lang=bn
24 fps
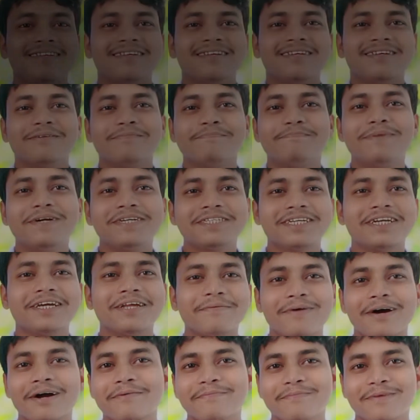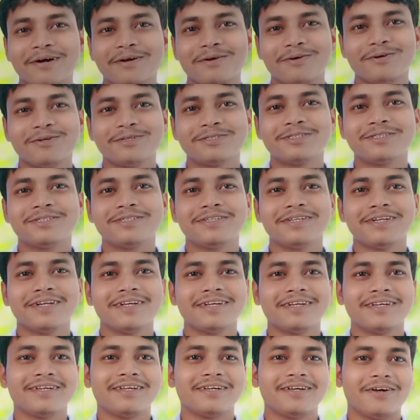বেশিরভাগ মানুষ
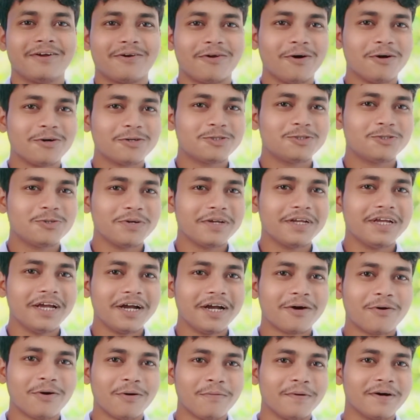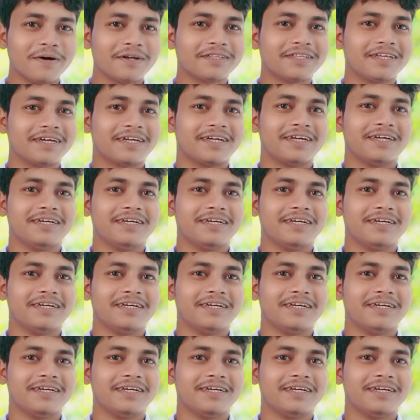রংচঙিয়া কভার দেখে